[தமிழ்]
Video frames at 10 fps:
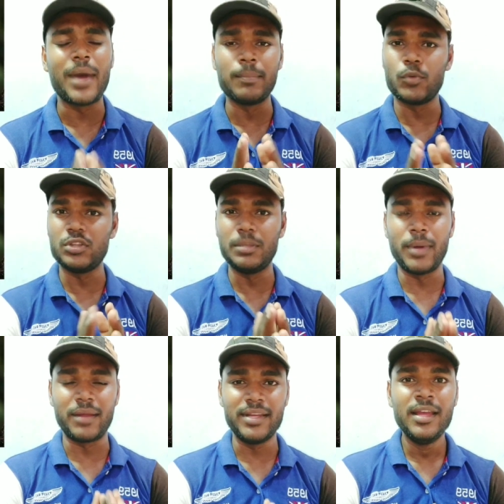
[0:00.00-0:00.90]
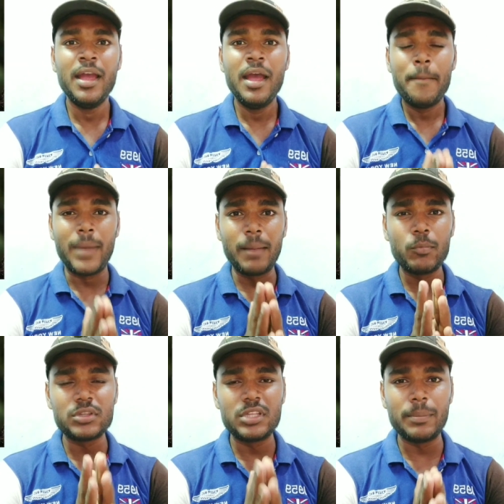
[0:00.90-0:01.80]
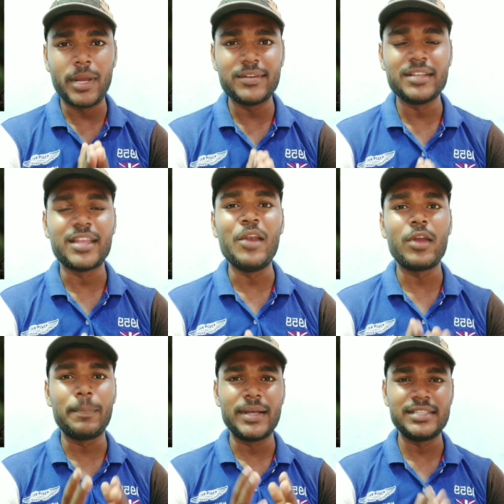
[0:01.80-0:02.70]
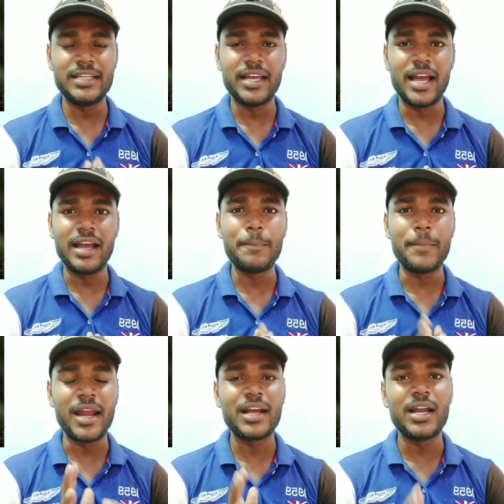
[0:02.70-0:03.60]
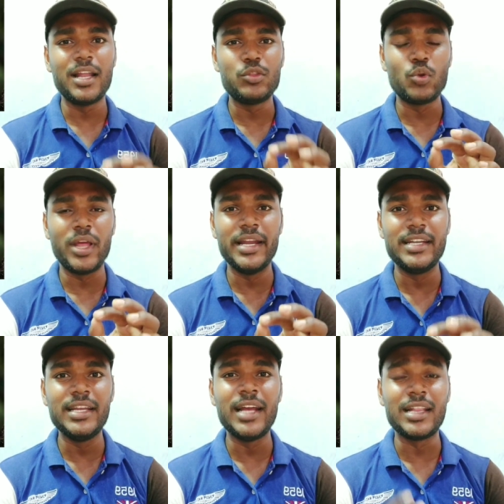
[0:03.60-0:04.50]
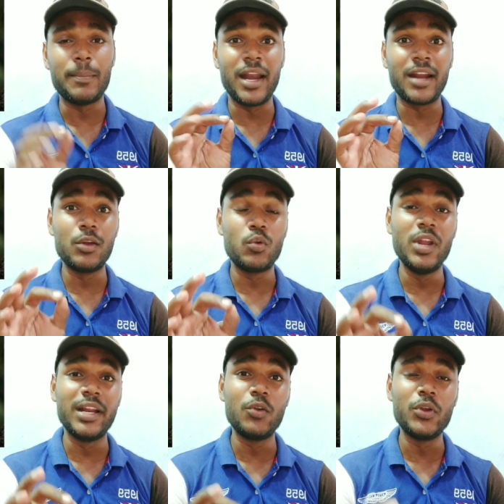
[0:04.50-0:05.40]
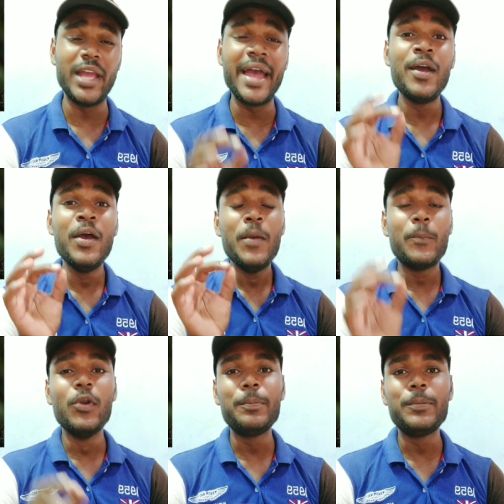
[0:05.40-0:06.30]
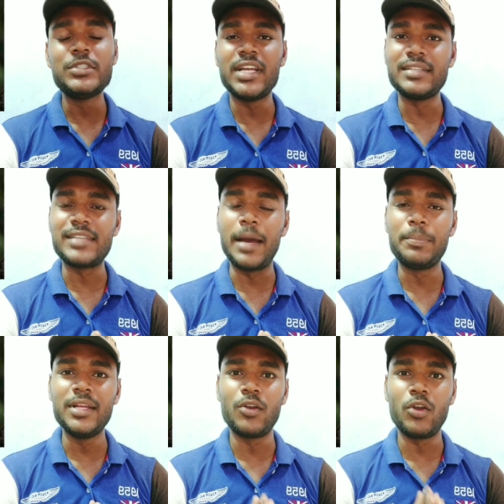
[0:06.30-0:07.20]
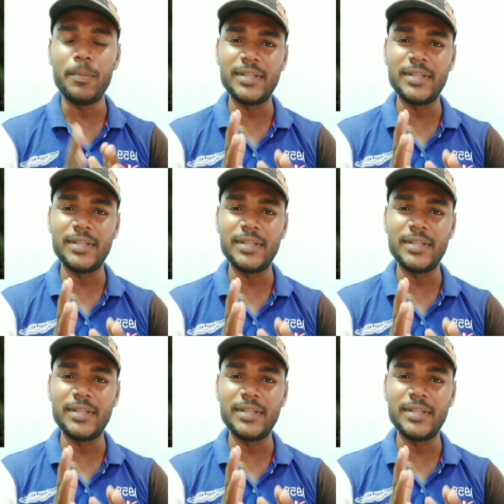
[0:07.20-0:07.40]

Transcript: மரம் கொத்தி பறவை மரம் கொத்தி பறவை தன்னுடைய பசிக்காக மரங்களில் துளையிட்டு அந்த மரங்களுக்குள்ளே இருக்கக்கூடிய புழு பூச்சிகளை சாப்பிட்டு தன்னுடைய